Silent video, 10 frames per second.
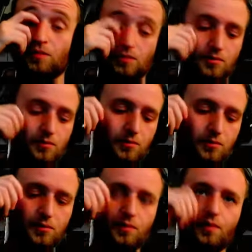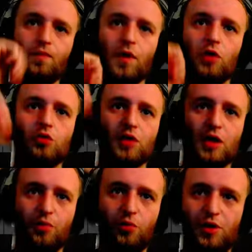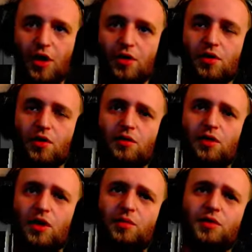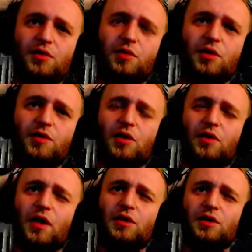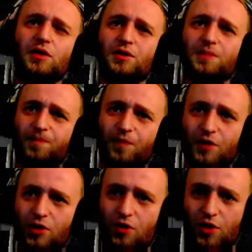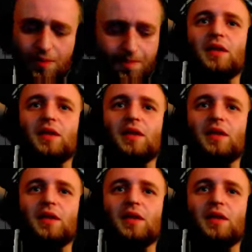Wysokie. No takie bujniejsze, no jakby to zmodyfikowali coś wysokie.